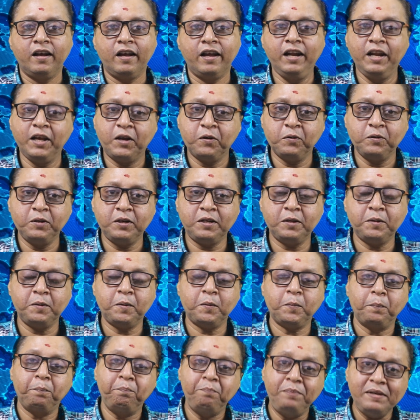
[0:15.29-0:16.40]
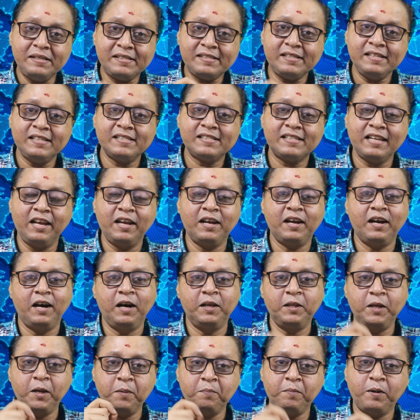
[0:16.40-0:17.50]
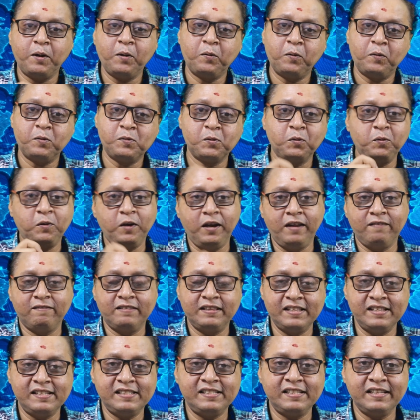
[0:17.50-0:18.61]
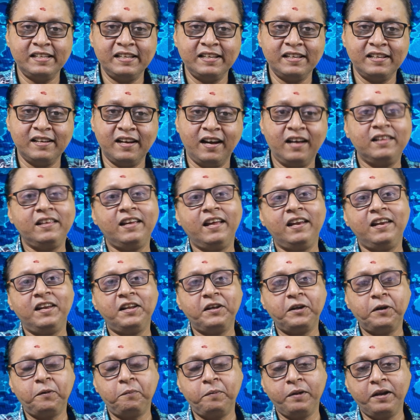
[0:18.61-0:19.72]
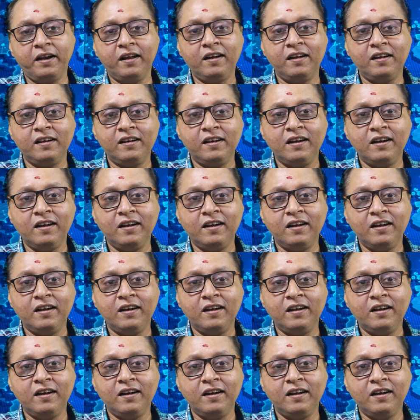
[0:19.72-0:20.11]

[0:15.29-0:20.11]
இன்றைக்கி வந்துட்டு பிஸ்னஸ்லேயும் அதே மாதிரி ஒரு சூழ்நிலை வந்துருச்சு அது என்ன அப்படின்னா